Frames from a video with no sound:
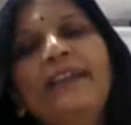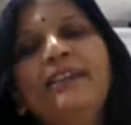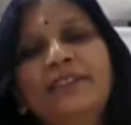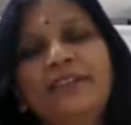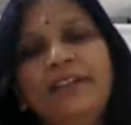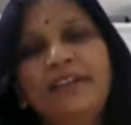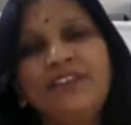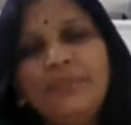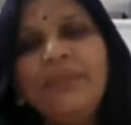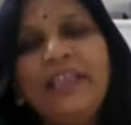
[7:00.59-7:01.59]
कार्य
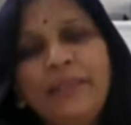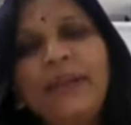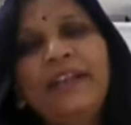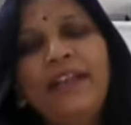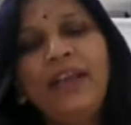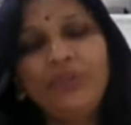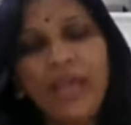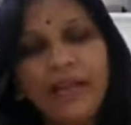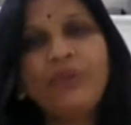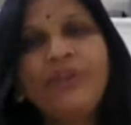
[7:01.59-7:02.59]
शब्द ये प्रक्रिया
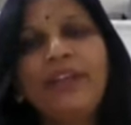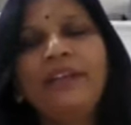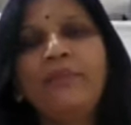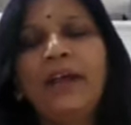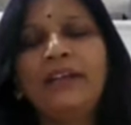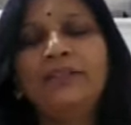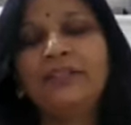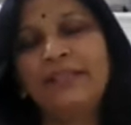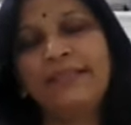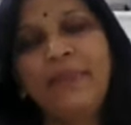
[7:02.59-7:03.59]
उदान वायु के निर्माण
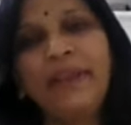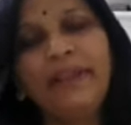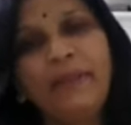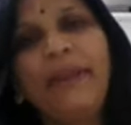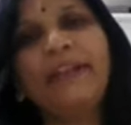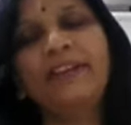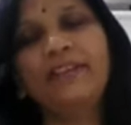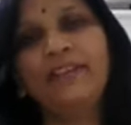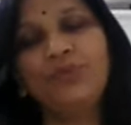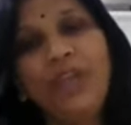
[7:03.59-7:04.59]
इस पे डिपेंड
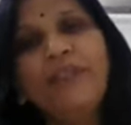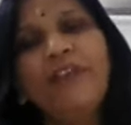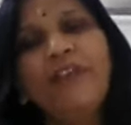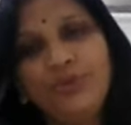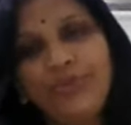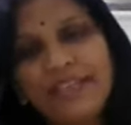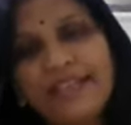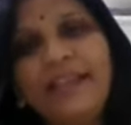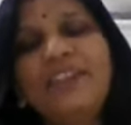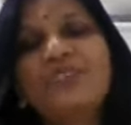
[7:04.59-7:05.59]
करती है उदान वायु ही
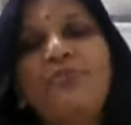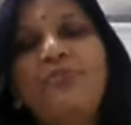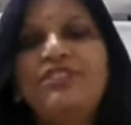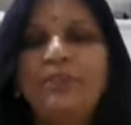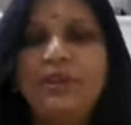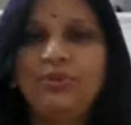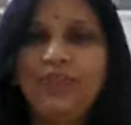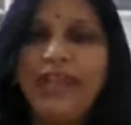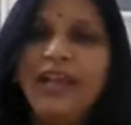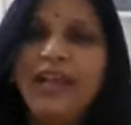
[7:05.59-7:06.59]
इसके लिए रिस्पॉन्सिबल
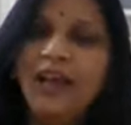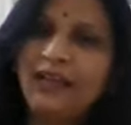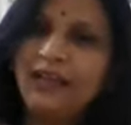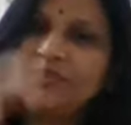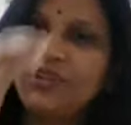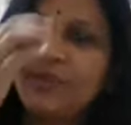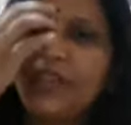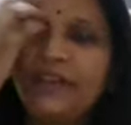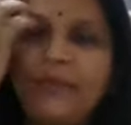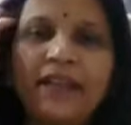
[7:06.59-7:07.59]
होता है अगर हम शब्द
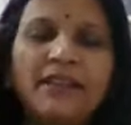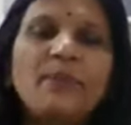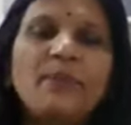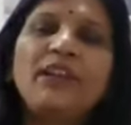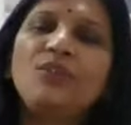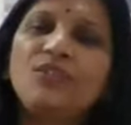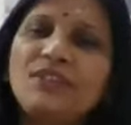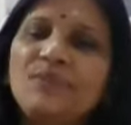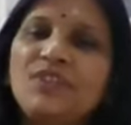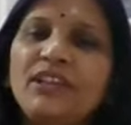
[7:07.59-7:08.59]
निर्माण की प्रक्रिया को
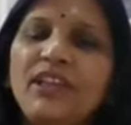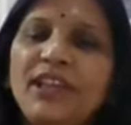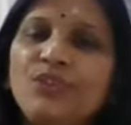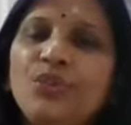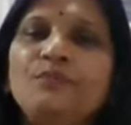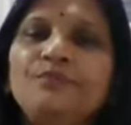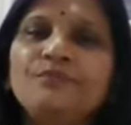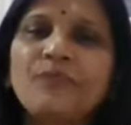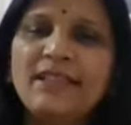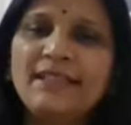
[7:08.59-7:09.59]
समझेंगे तो
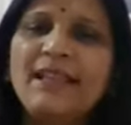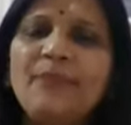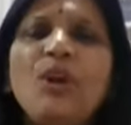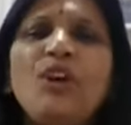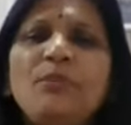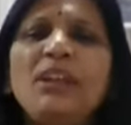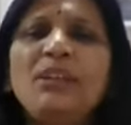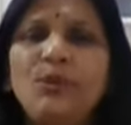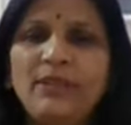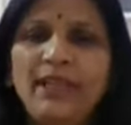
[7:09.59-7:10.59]
जैसे हम नॉर्मली
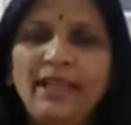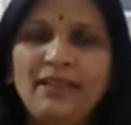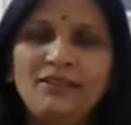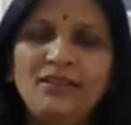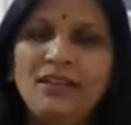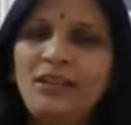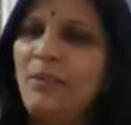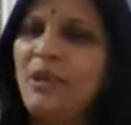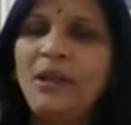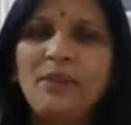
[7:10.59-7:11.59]
बोलते हैं
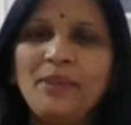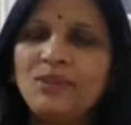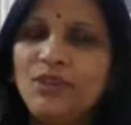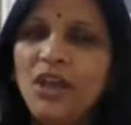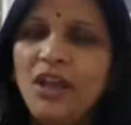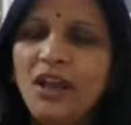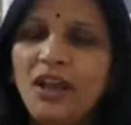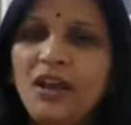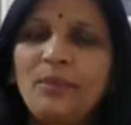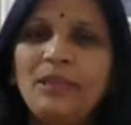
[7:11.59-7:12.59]
कभी कभी हम
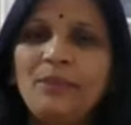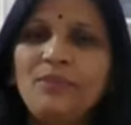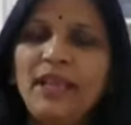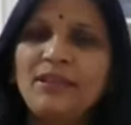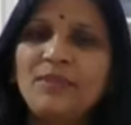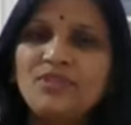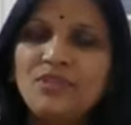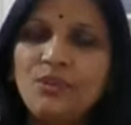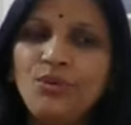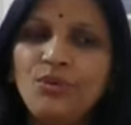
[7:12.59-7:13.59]
आ, मतलब एकदम
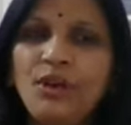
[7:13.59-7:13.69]
स्लो